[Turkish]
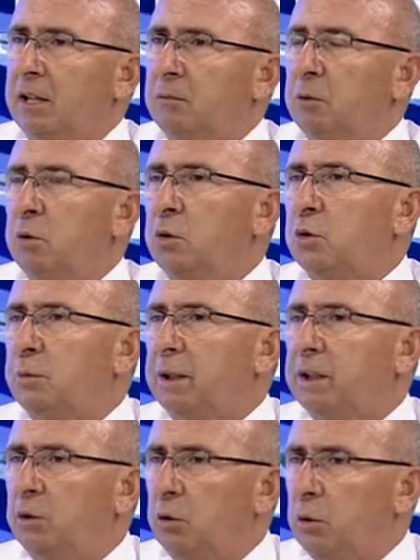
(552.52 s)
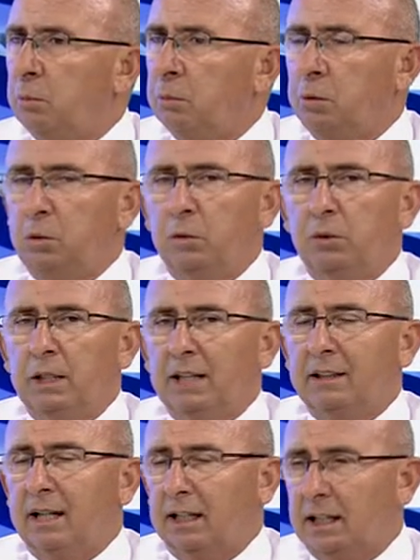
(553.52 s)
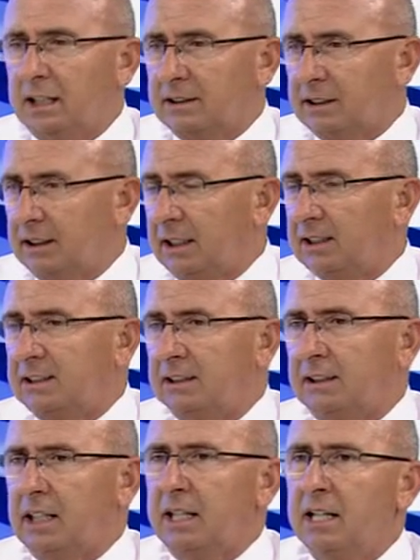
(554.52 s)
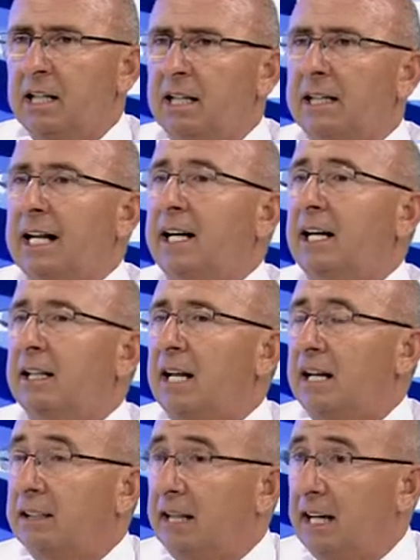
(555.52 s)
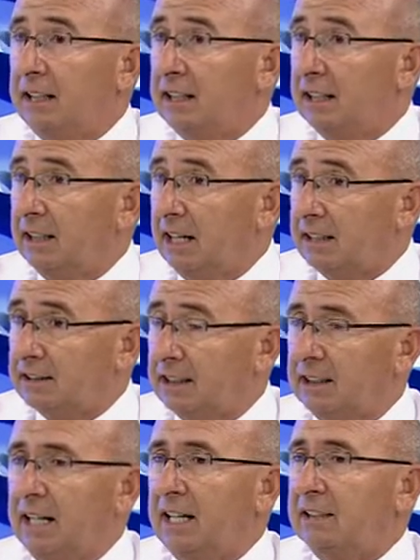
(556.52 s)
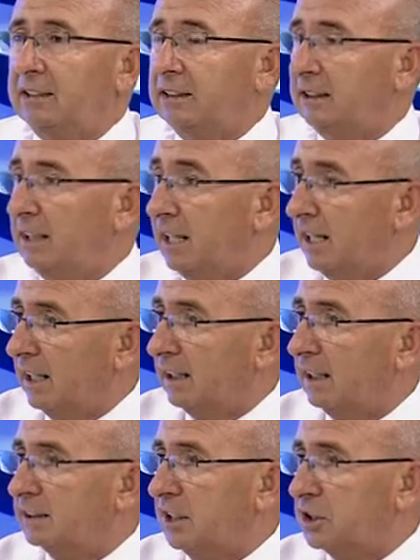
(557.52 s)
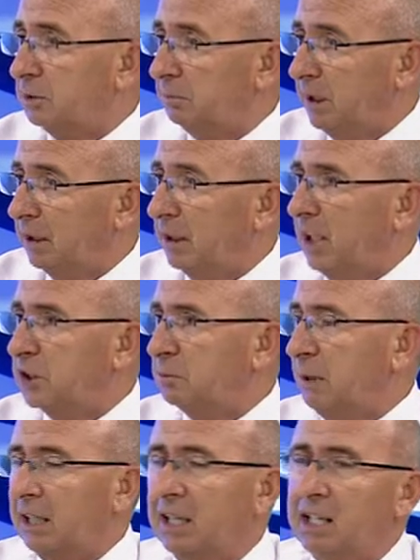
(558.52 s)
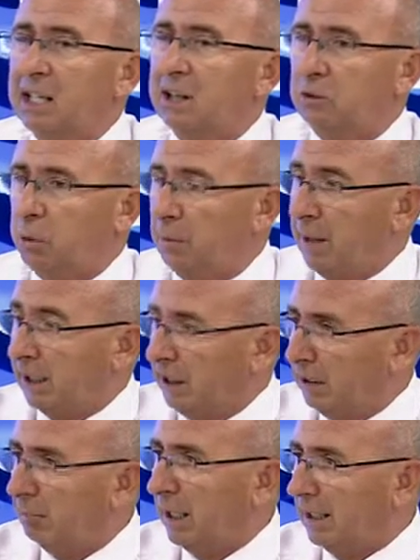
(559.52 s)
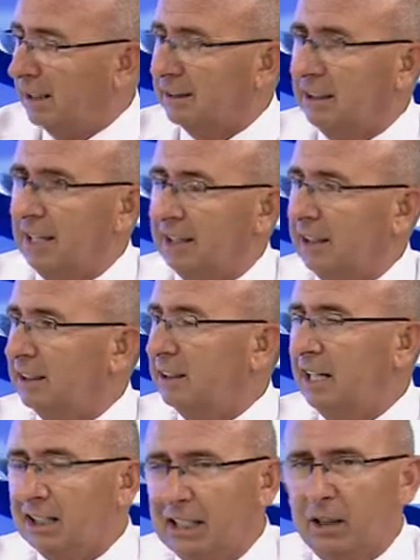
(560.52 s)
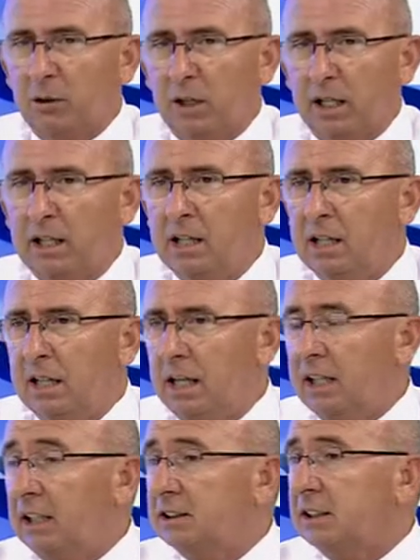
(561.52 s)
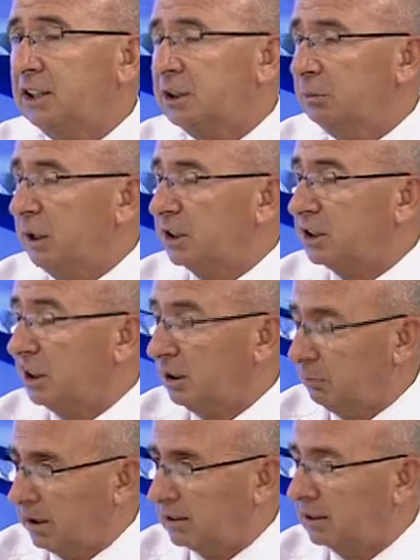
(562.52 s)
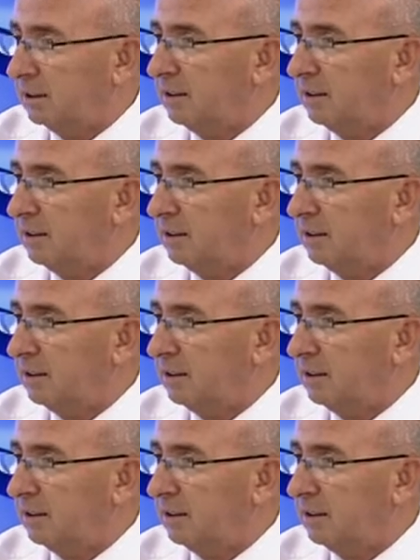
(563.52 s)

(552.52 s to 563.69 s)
bu hükümetin ömrü ne derlerse desinler, ne kadar direnirlerse dirensinler erken seçimden kaçmak, toparlanmak adına kendilerine göre erken seçim kaçınılmaz.